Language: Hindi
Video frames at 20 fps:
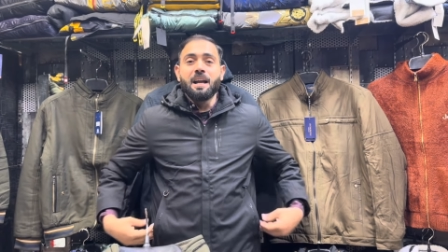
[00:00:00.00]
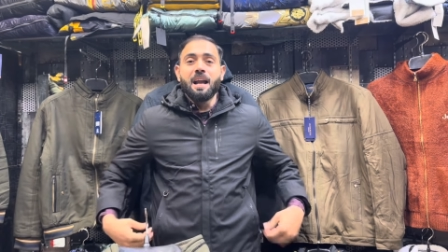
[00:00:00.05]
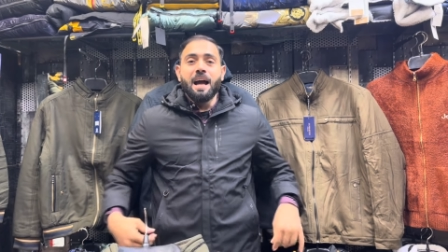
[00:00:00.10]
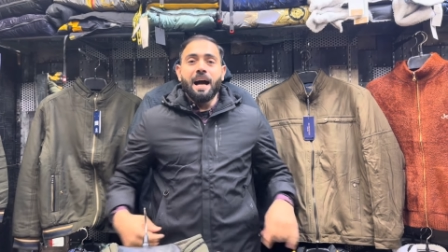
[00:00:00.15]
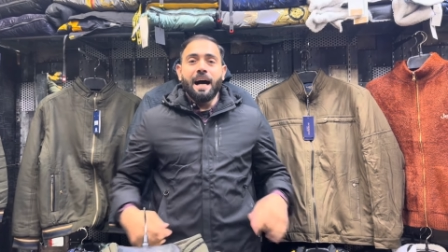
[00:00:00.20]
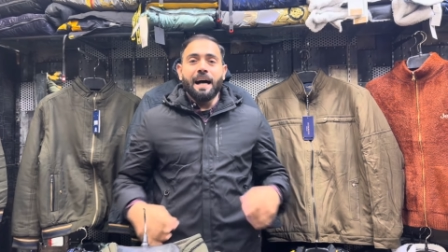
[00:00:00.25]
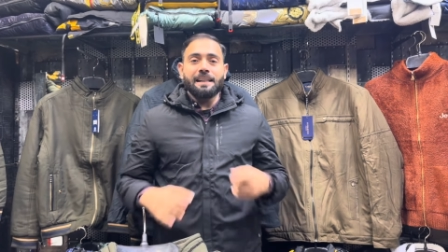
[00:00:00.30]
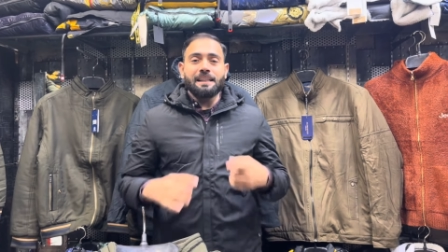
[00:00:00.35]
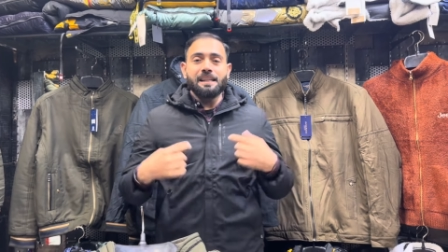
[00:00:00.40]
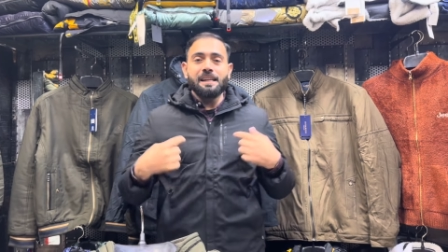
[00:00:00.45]

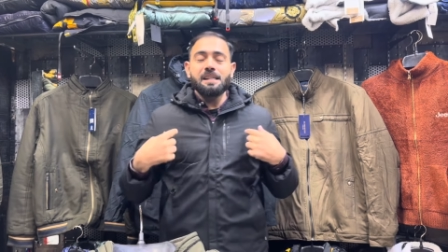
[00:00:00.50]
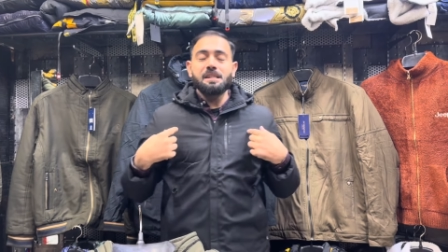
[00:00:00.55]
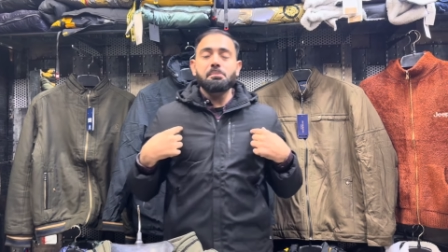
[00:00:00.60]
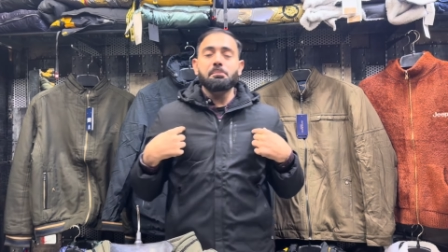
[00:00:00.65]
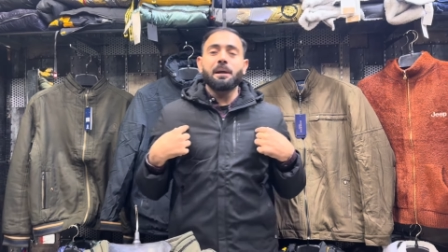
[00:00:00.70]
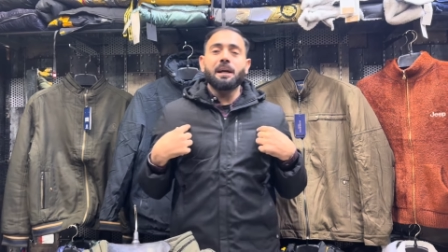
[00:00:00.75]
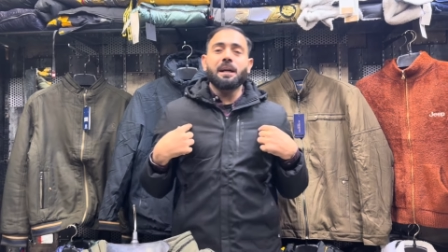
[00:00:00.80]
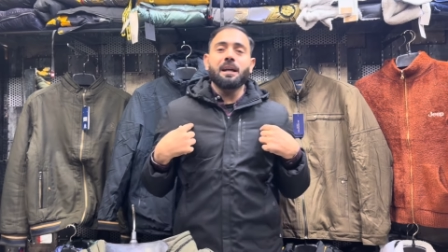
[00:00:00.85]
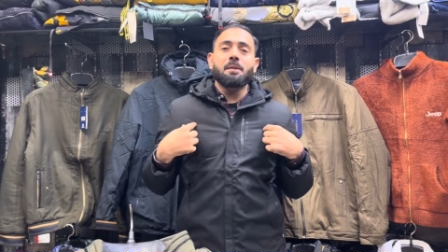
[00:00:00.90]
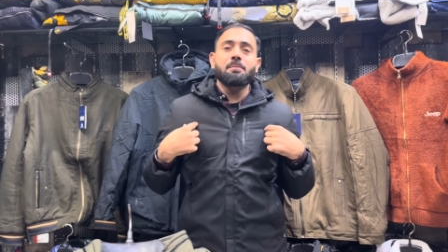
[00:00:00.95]
अच्छा जी इसमें
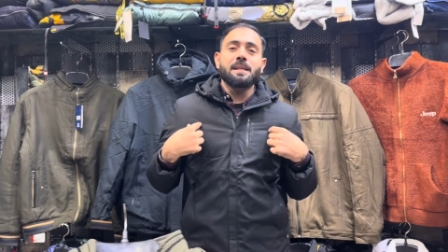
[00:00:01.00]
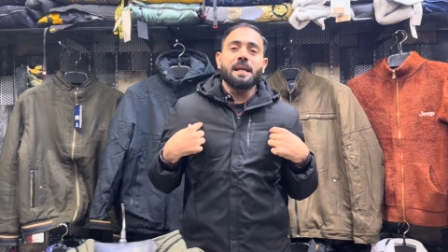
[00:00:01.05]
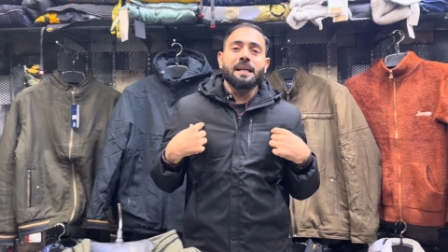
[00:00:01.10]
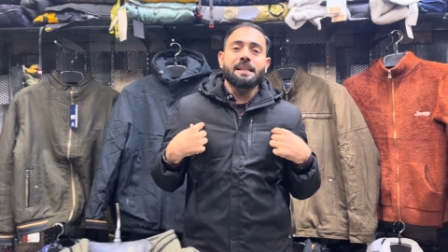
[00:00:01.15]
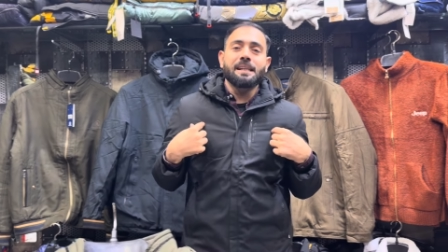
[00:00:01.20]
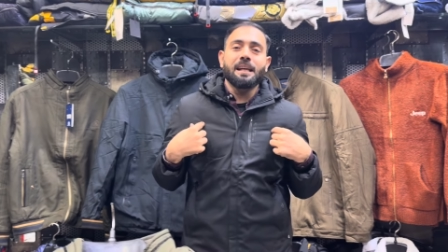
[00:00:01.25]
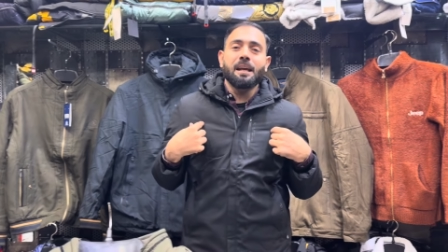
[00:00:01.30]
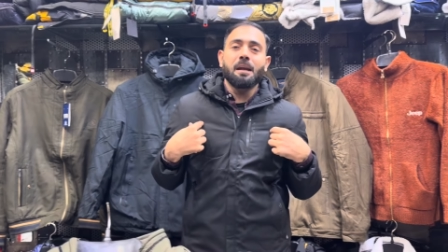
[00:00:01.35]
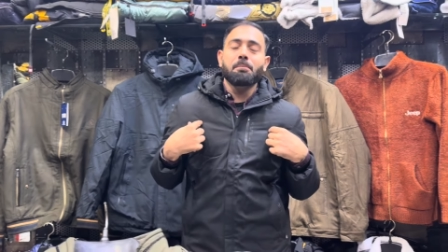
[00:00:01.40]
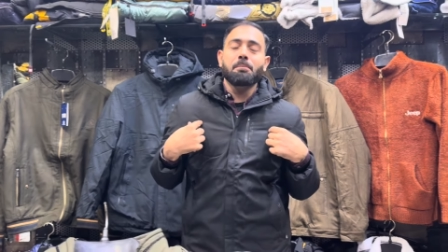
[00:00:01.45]
अगर हम
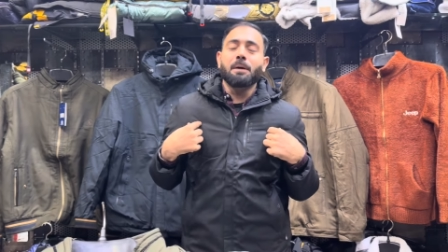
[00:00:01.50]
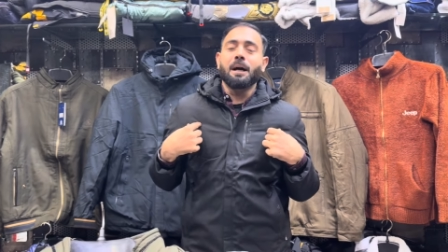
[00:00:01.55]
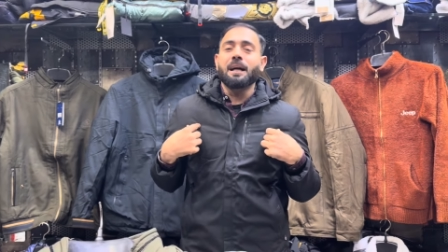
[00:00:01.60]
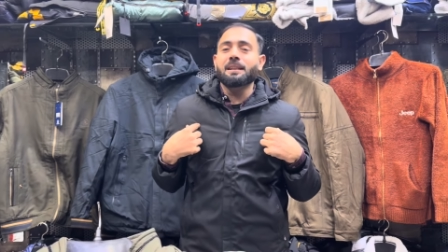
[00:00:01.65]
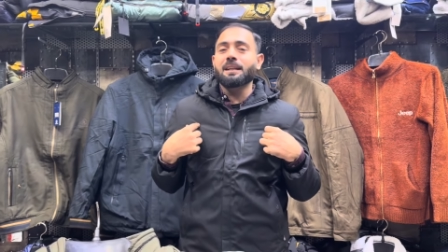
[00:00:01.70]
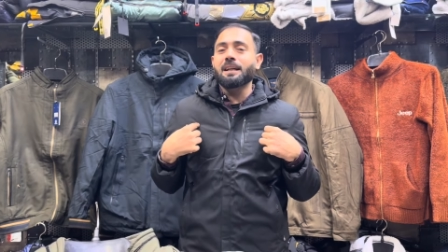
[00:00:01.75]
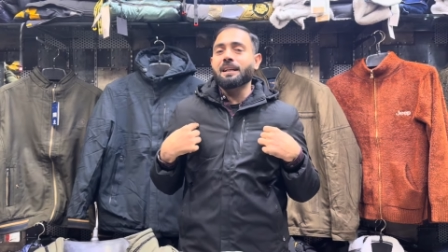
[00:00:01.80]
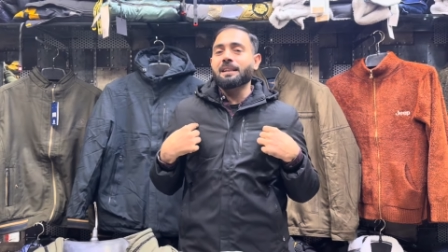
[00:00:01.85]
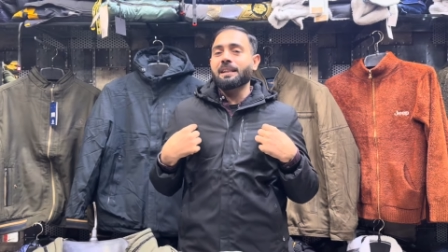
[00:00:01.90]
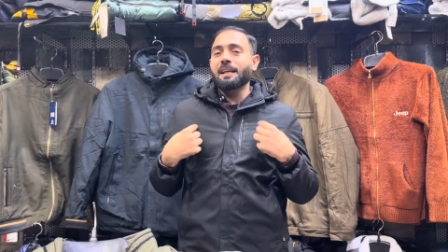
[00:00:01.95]
साइजिंग की बात
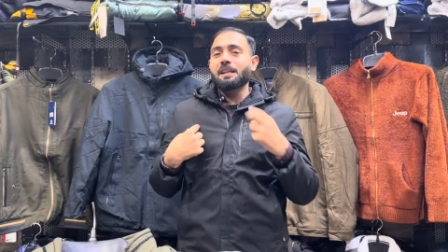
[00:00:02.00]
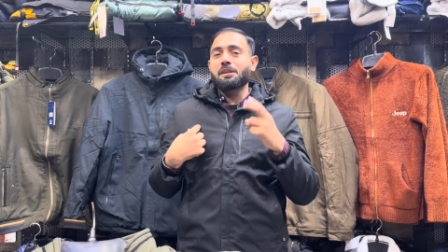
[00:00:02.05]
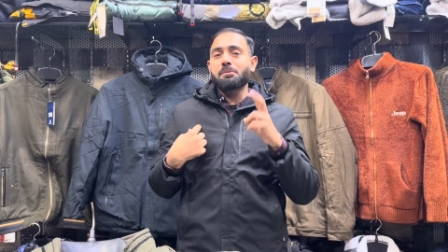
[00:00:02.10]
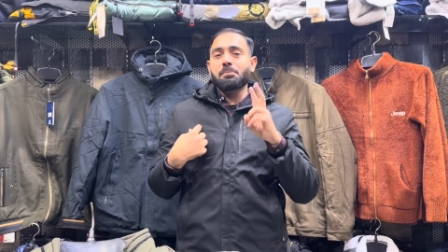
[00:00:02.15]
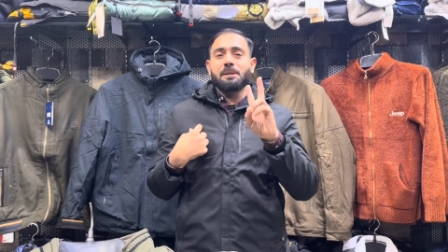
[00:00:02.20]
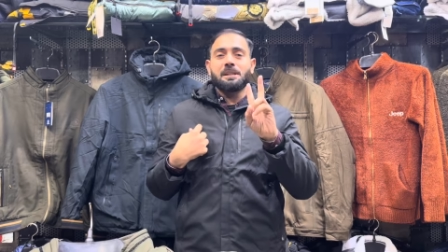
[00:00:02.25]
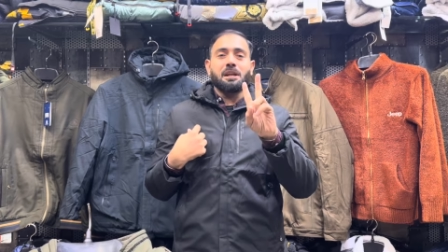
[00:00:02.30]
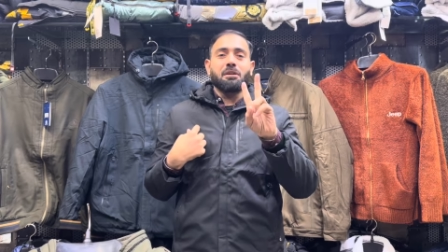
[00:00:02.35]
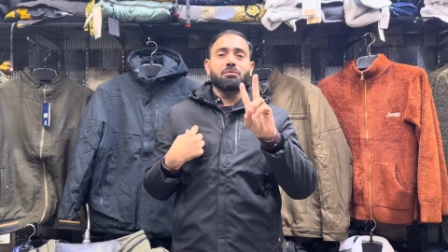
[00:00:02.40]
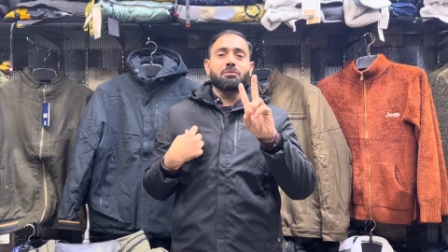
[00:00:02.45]
करते हैं इसमें
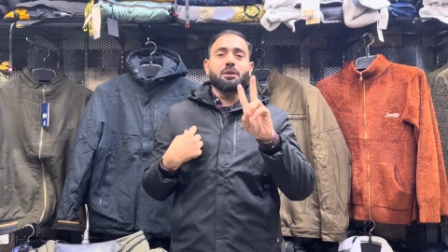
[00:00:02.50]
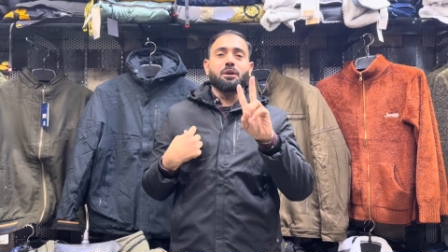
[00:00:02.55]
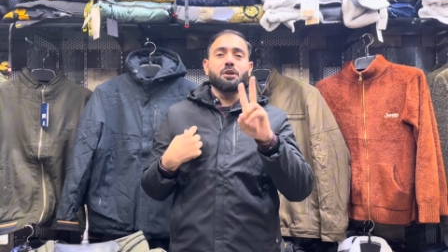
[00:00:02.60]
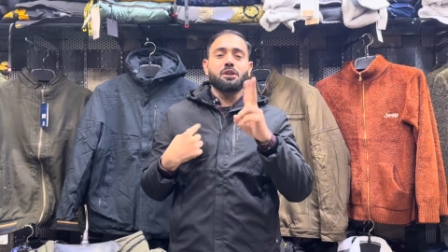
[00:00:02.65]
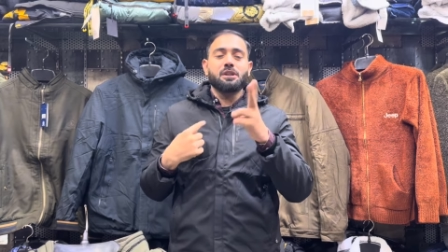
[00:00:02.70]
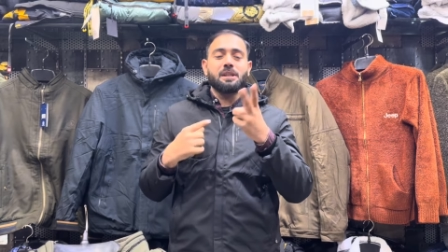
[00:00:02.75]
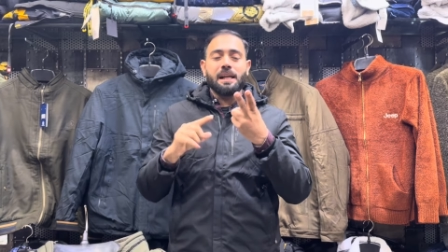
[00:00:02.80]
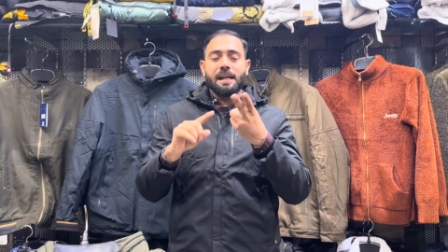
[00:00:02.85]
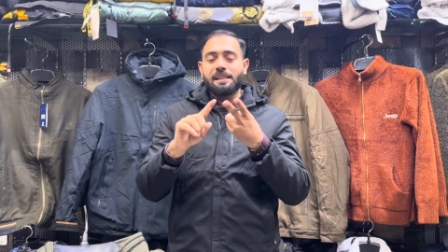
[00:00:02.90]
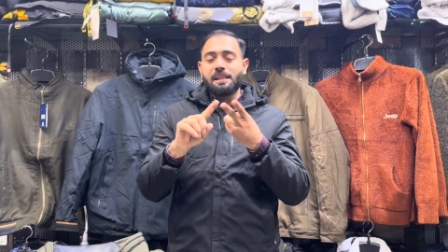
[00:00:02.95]
सिर्फ दो
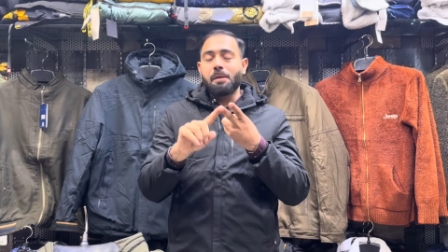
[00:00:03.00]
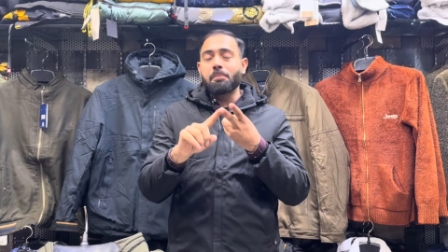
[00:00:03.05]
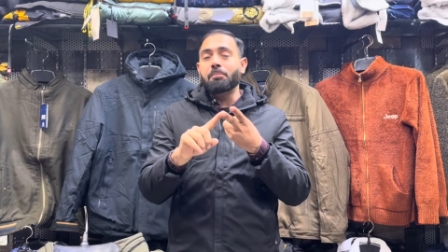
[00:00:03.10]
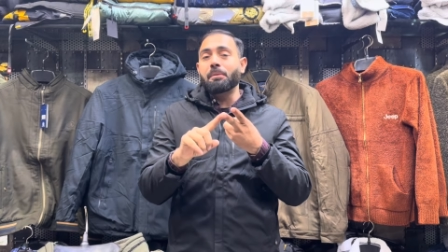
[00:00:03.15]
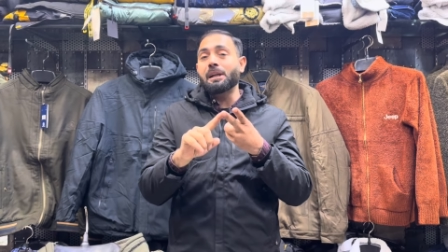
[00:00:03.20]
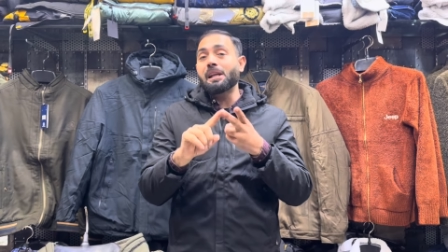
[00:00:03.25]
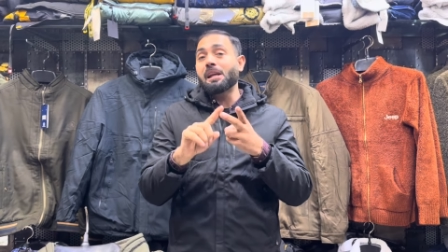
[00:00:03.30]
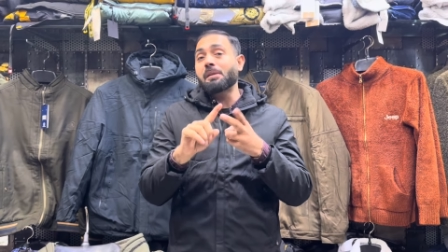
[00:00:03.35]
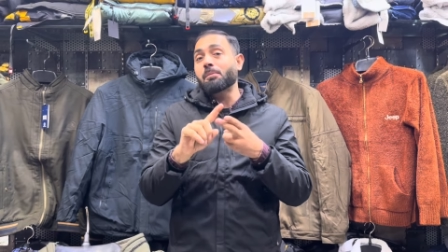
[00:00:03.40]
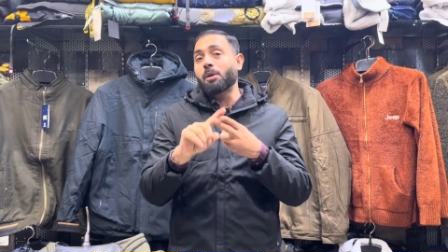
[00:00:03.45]
साइज है
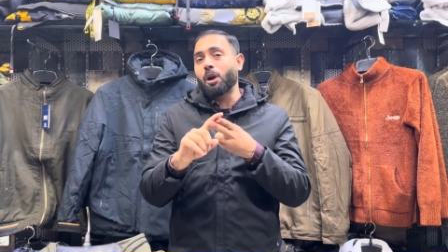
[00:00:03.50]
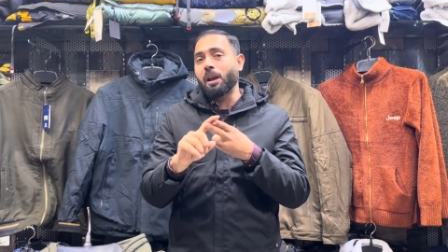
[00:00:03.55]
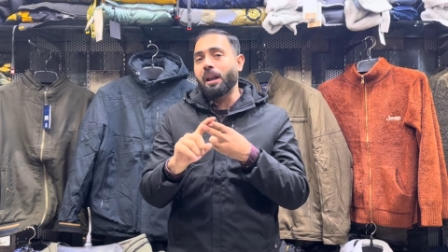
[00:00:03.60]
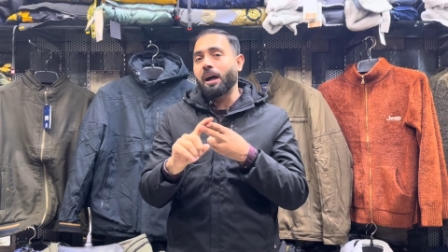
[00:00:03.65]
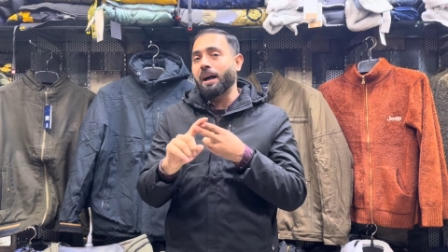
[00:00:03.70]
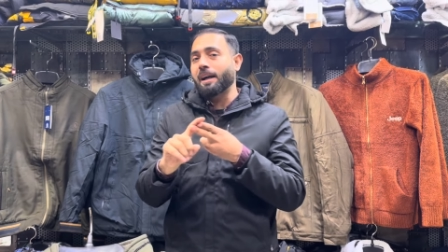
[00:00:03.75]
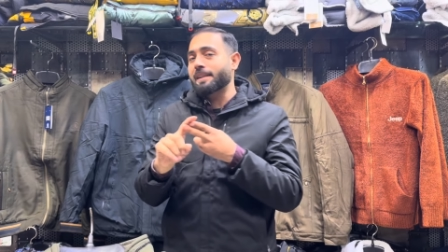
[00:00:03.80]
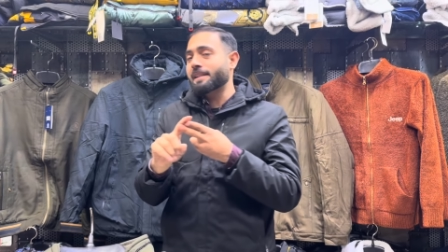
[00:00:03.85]
मीडियम और लार्ज